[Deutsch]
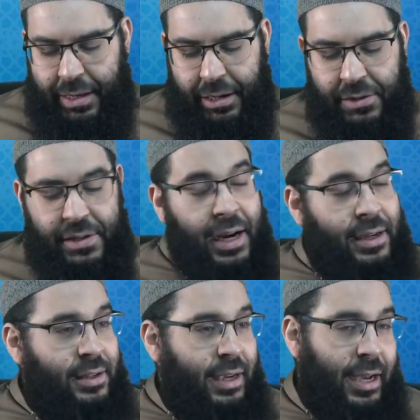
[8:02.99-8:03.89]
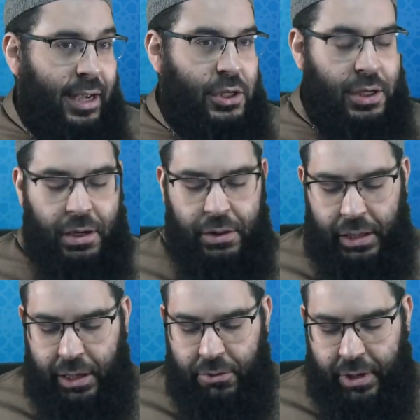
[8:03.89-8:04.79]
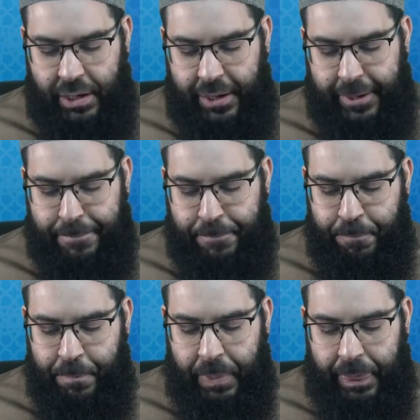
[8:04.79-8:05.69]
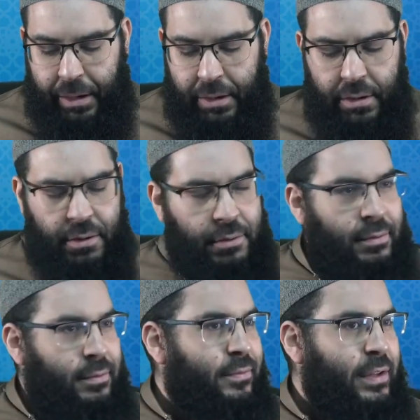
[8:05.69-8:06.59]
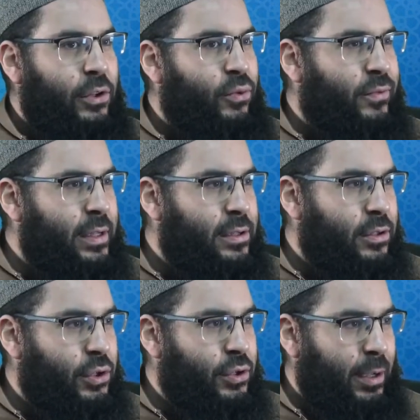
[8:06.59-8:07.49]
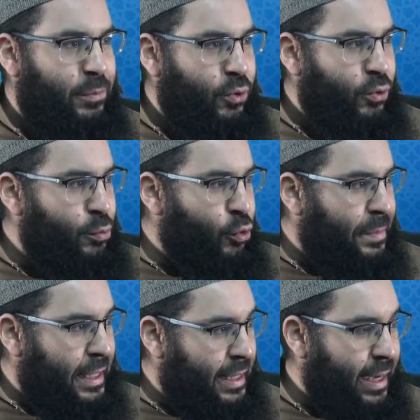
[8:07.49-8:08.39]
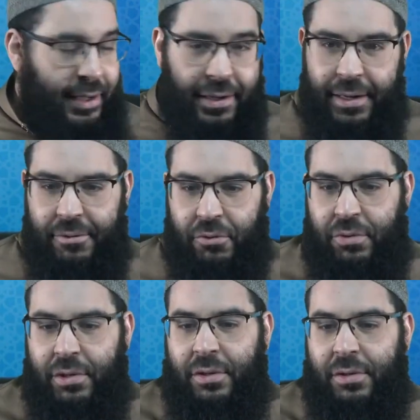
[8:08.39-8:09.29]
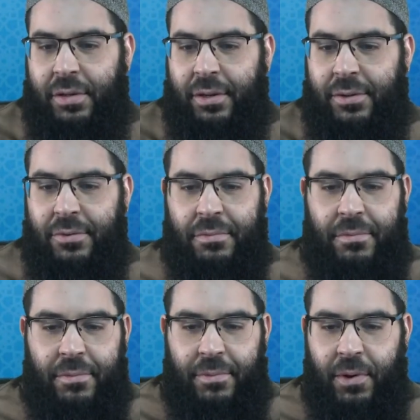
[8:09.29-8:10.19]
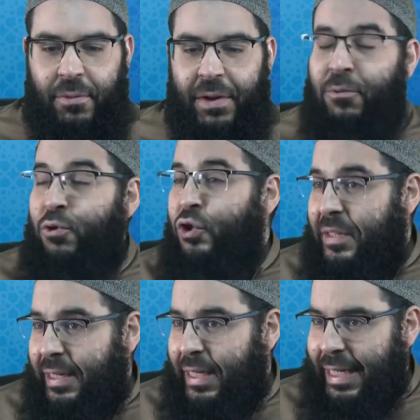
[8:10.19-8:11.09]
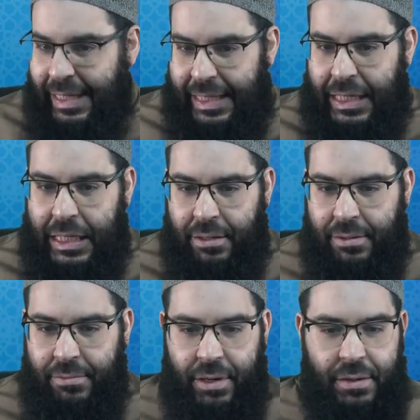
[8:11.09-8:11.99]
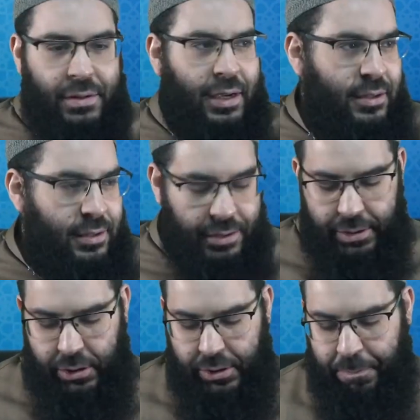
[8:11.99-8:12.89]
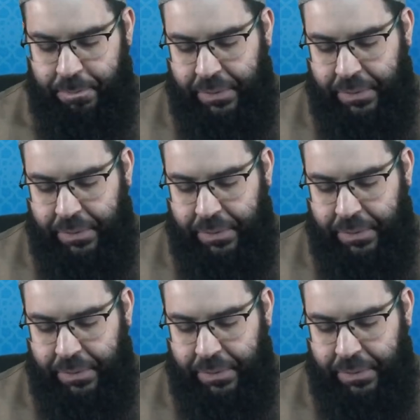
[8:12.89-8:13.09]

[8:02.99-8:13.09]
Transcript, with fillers: Dann sagte Aisha radiallahu anha, äh, wie, du willst nicht Amirul Mu'minin heiraten? Also das ist ja also, wer wünscht sich das nicht? Ja, dachte sie sich.